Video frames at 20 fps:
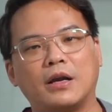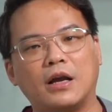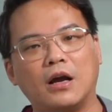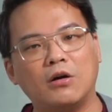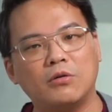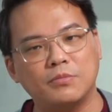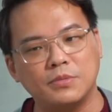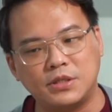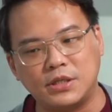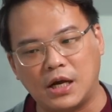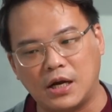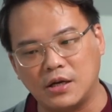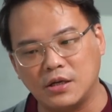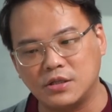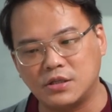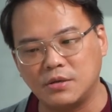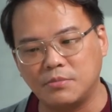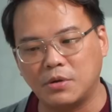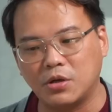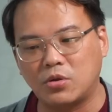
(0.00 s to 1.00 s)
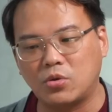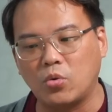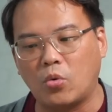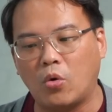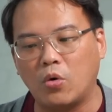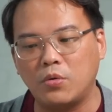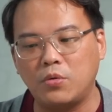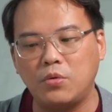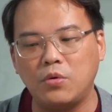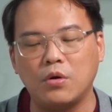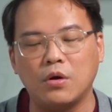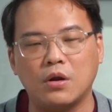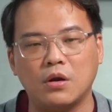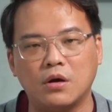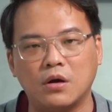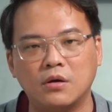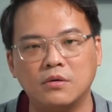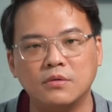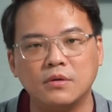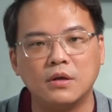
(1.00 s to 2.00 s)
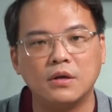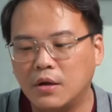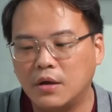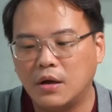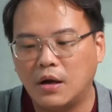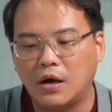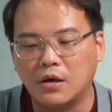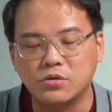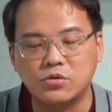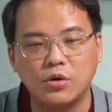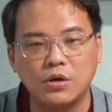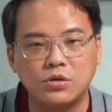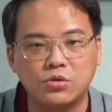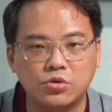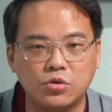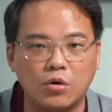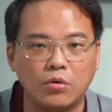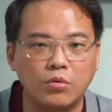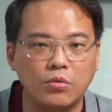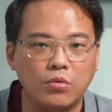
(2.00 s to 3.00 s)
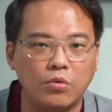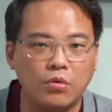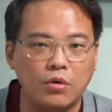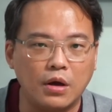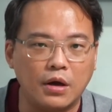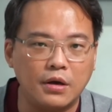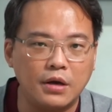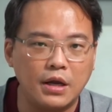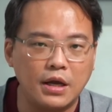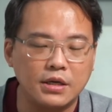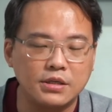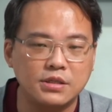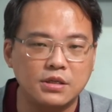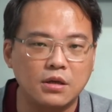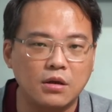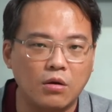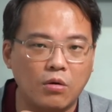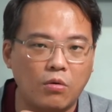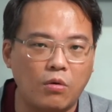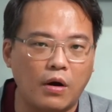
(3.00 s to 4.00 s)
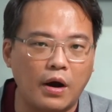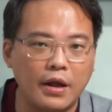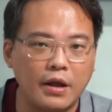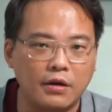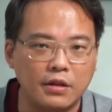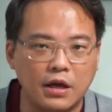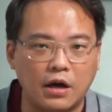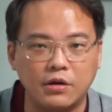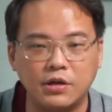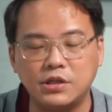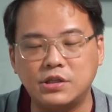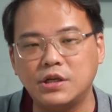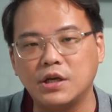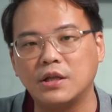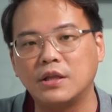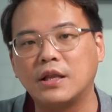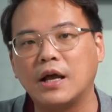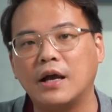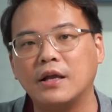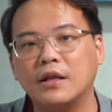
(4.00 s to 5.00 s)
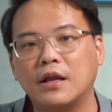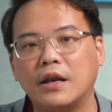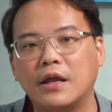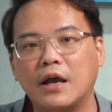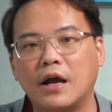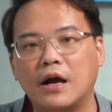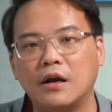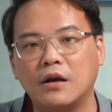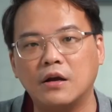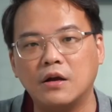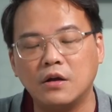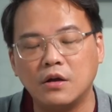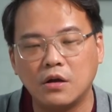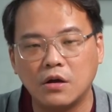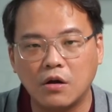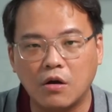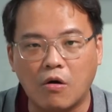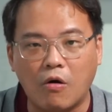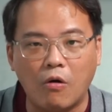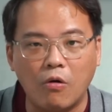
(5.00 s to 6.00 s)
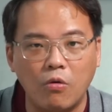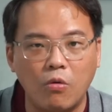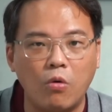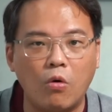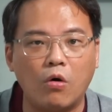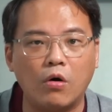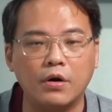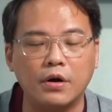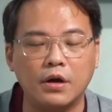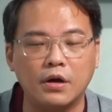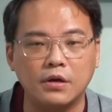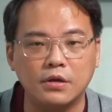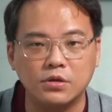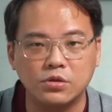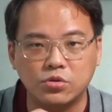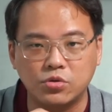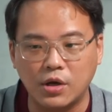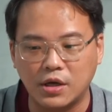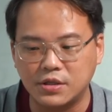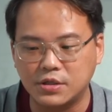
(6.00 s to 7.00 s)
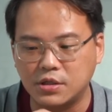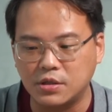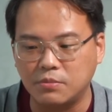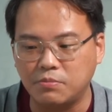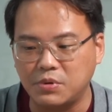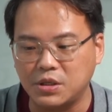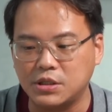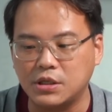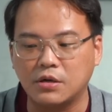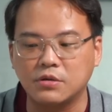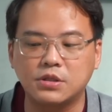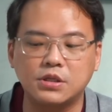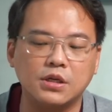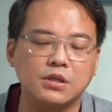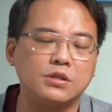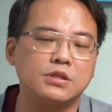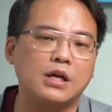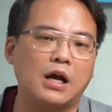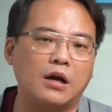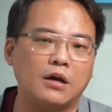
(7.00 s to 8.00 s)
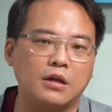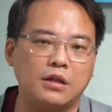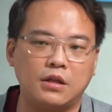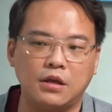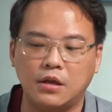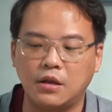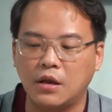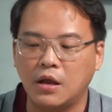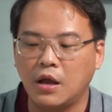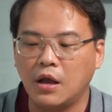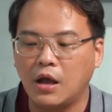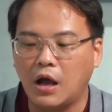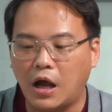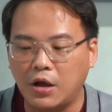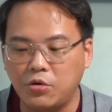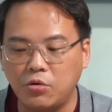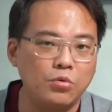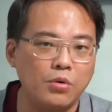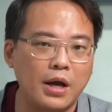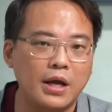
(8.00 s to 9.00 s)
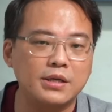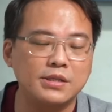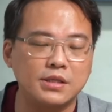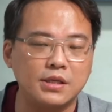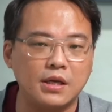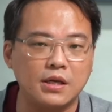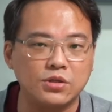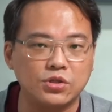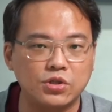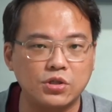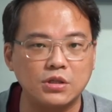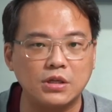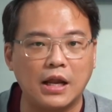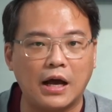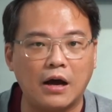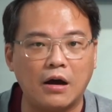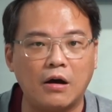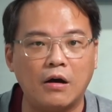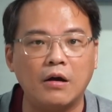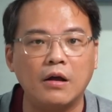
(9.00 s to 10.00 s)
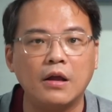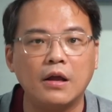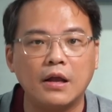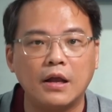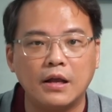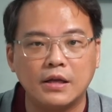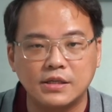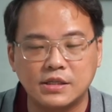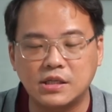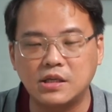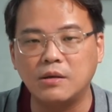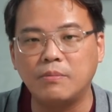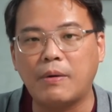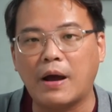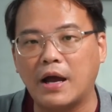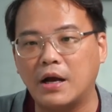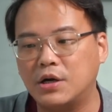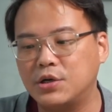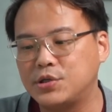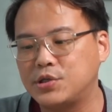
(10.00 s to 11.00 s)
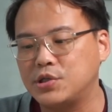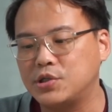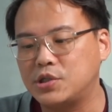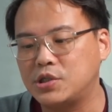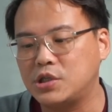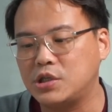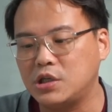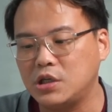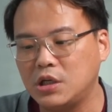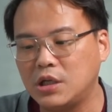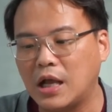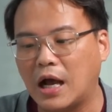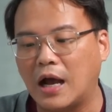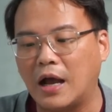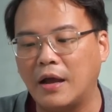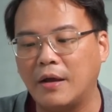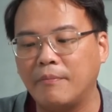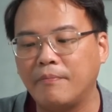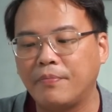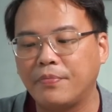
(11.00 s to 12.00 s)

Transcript: 你看，我们讲了这么多月了。哦，所以终于 N X 快要到一千台的量了，供货呢算是比较正常一点。啊，U X 也是啦，哈，四百二十七台。